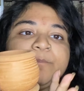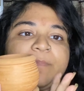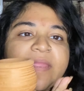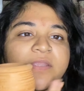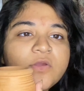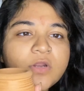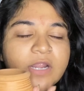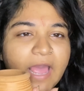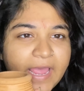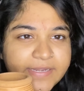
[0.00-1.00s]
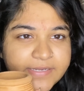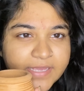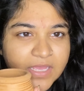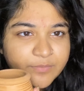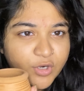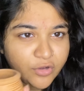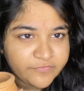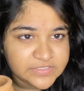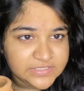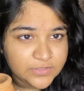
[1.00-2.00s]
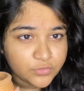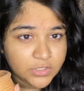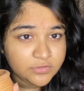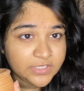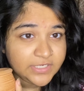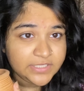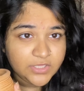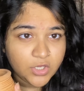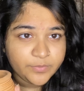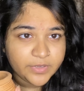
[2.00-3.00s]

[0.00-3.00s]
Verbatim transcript: পেইন্ট করার আইডিয়া আমার অবভিয়াসলি কোথাও থেকে নিতে হবে